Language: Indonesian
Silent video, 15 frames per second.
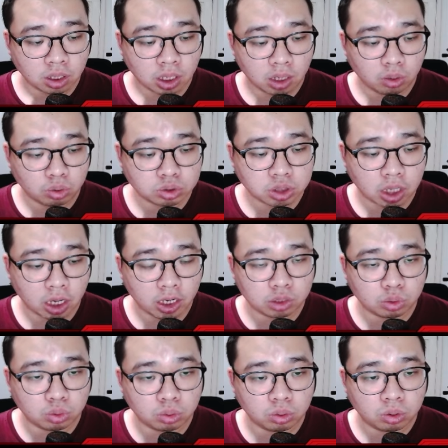Lalu selain
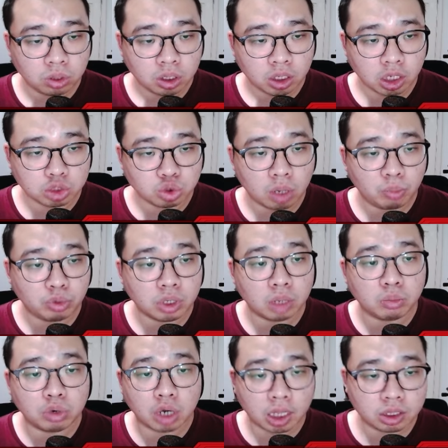itu dia juga
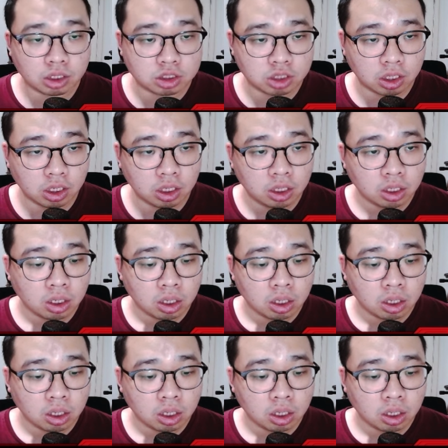punya moonlight di sini.